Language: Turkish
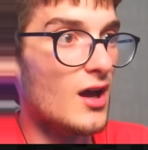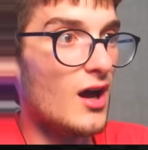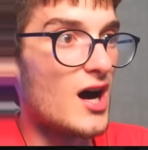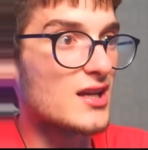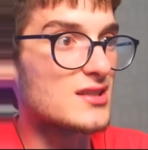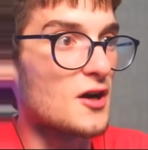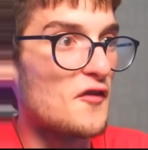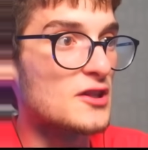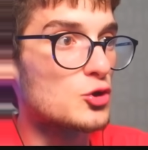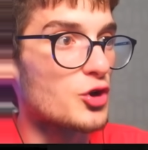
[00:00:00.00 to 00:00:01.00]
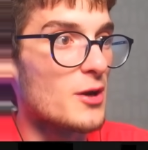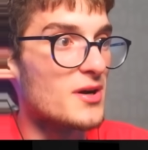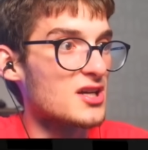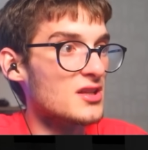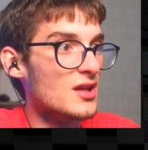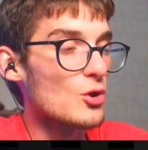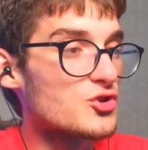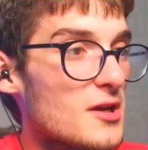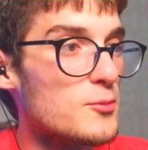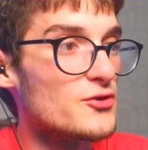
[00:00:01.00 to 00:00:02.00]
Herkes kafayı yedi. Şuraya bakın.
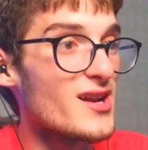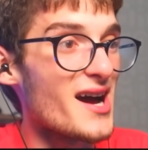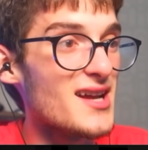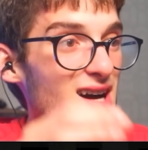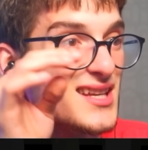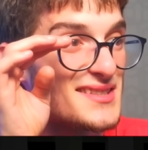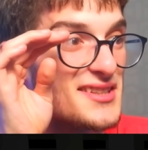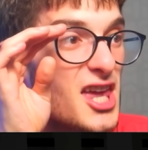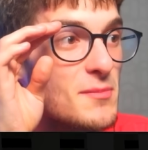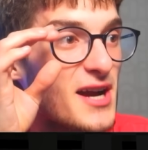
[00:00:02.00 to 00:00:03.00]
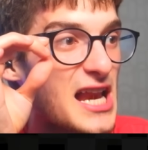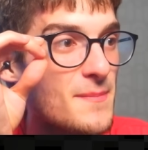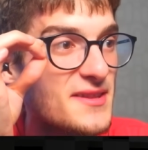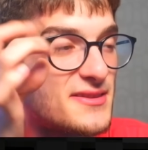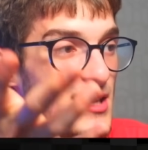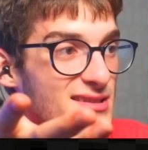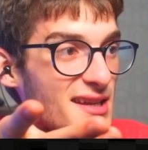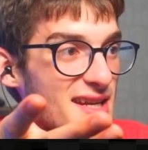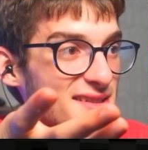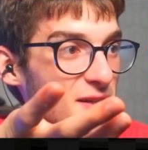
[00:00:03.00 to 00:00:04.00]
Dostlarım bunlar aynı Alex'teki gibi galiba test
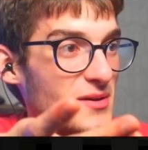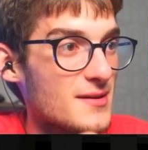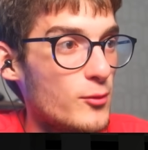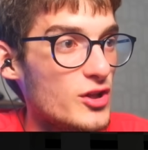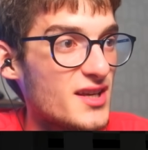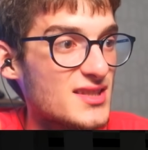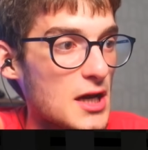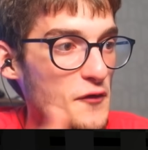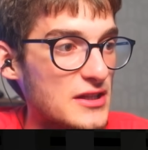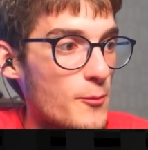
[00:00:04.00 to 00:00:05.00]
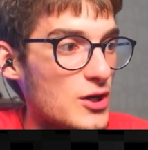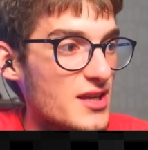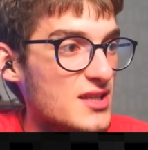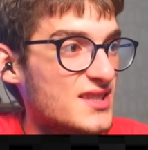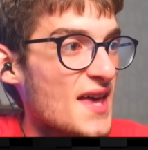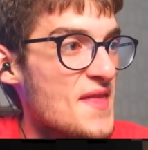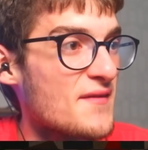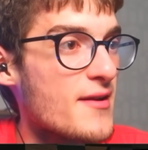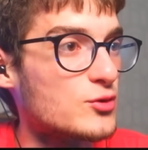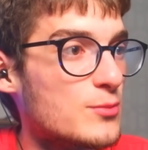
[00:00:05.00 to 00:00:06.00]
denekleri. Bakın böyle ikiz kafalı böyle insanlar
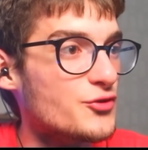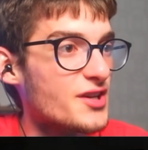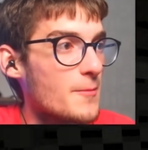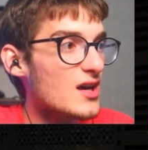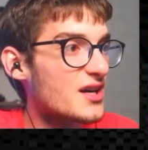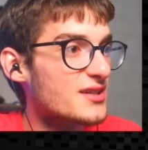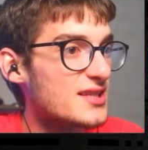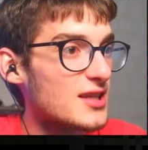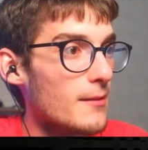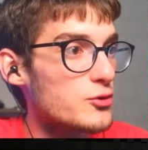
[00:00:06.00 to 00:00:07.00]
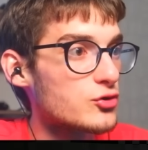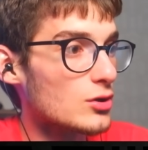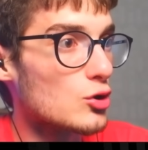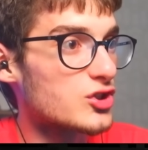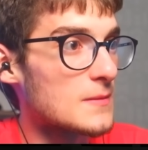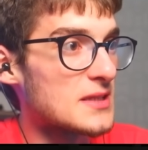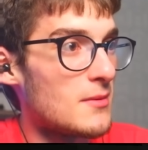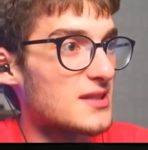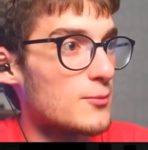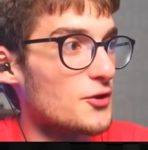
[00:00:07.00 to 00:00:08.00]
var burada. Bunları hep Chris yapmış dostlarım.
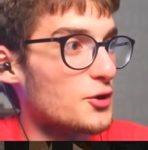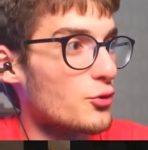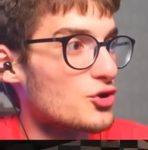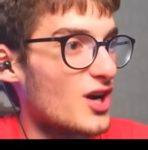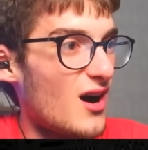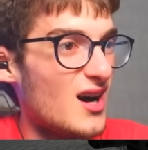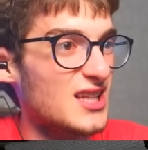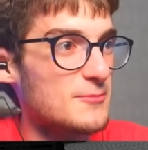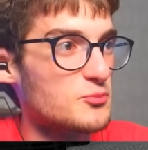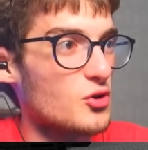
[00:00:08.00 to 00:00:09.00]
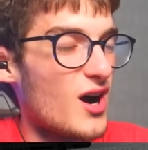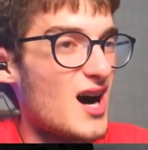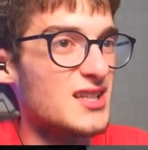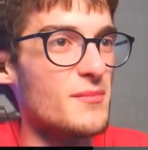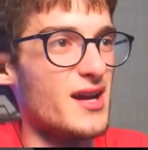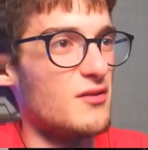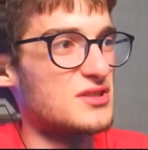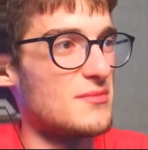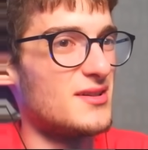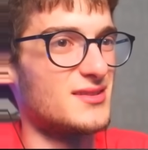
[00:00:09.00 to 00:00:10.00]
Samantha bunları görünce ağlayıp duruyor. Ağlama ya
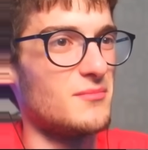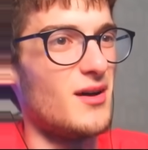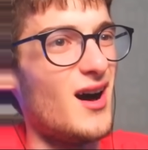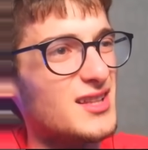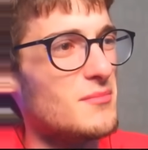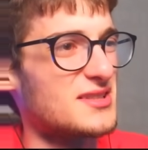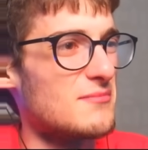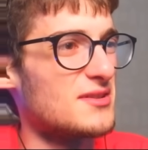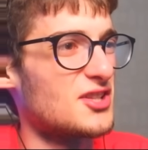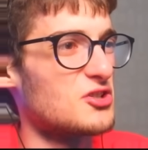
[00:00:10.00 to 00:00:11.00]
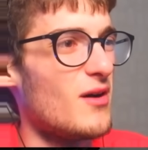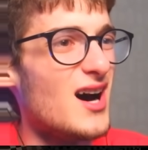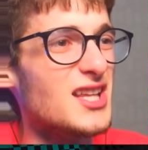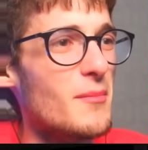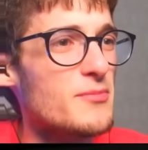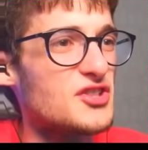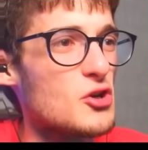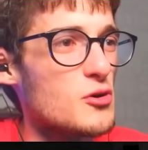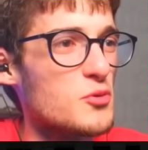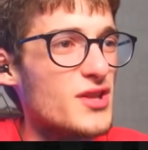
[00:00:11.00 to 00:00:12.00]
Samantha. Ağlama Samantha'cığım. Ağlama bir şey
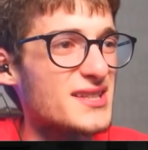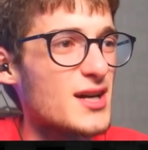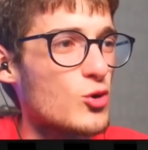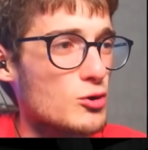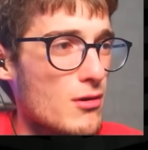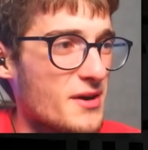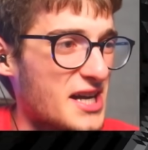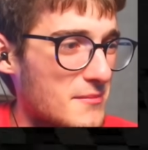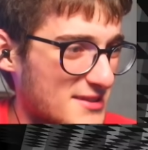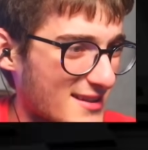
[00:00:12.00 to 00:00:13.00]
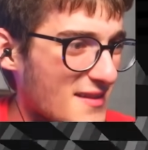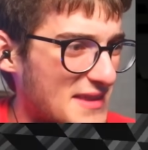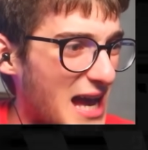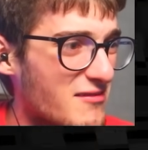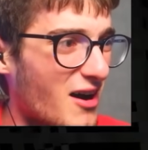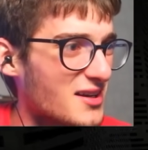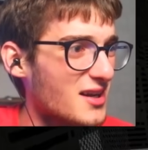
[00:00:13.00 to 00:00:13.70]
yok. Bunlardan korkma bak aramızda zaten tel var.